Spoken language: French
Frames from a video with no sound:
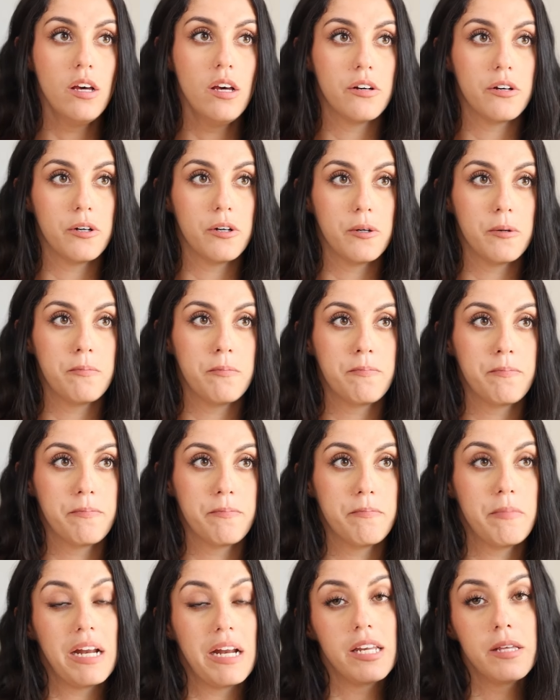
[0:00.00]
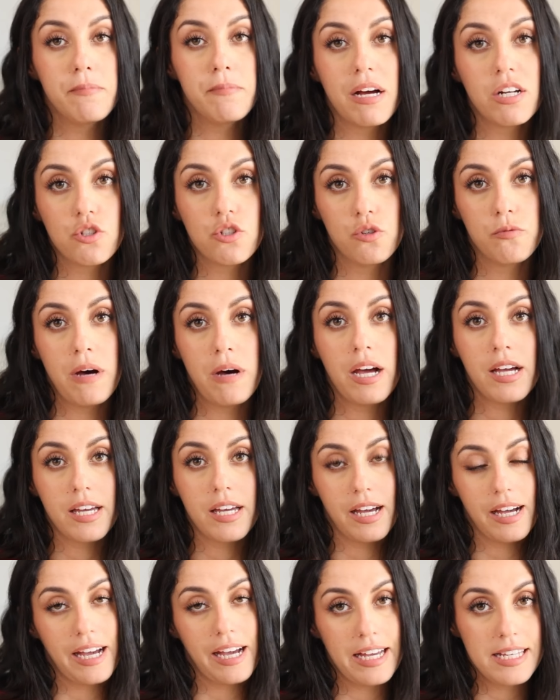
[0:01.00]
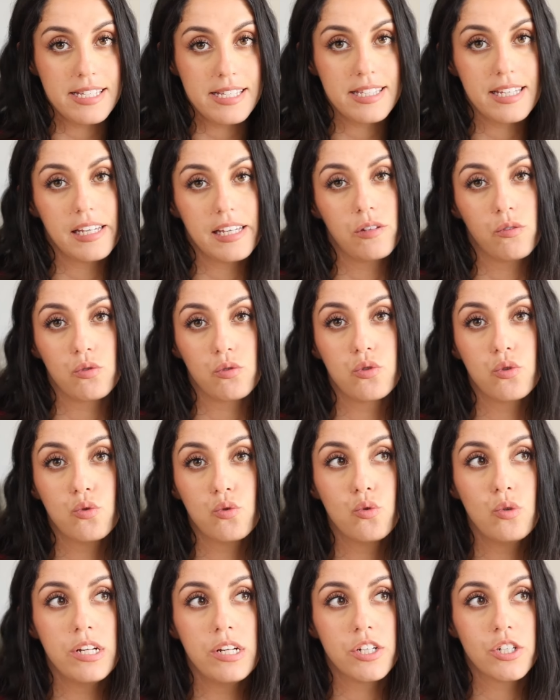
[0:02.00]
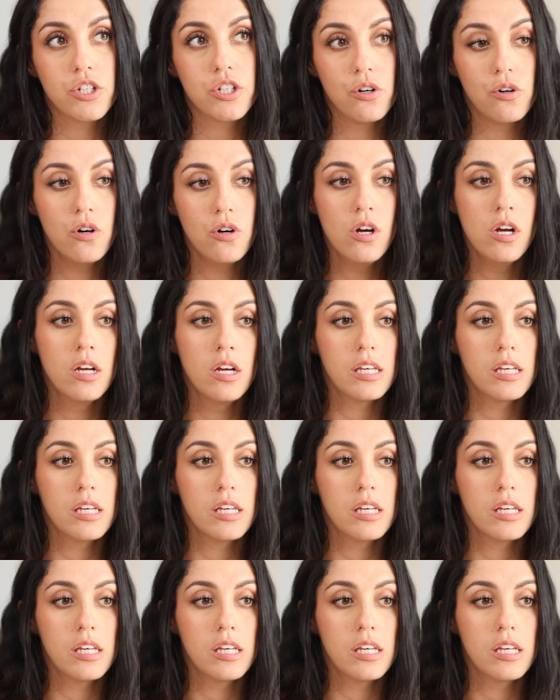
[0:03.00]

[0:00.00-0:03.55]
bah, l'image de marque reste et donc du coup les gens